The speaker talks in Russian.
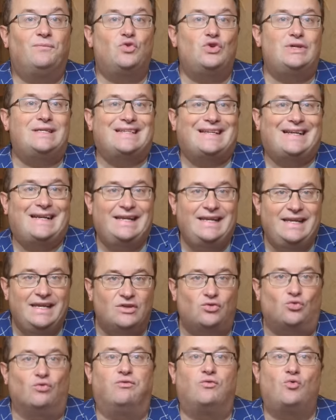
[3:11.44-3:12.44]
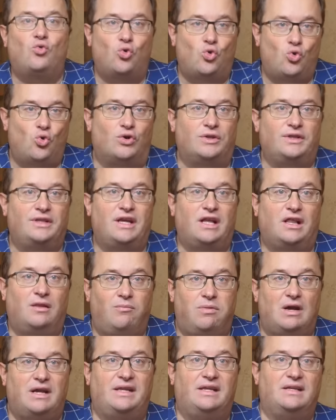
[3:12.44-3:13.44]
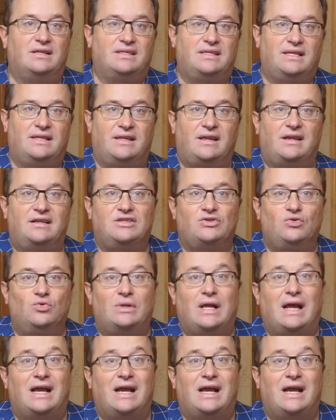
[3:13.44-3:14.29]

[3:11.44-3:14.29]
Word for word: То есть к лету в курортной Албании цены растут,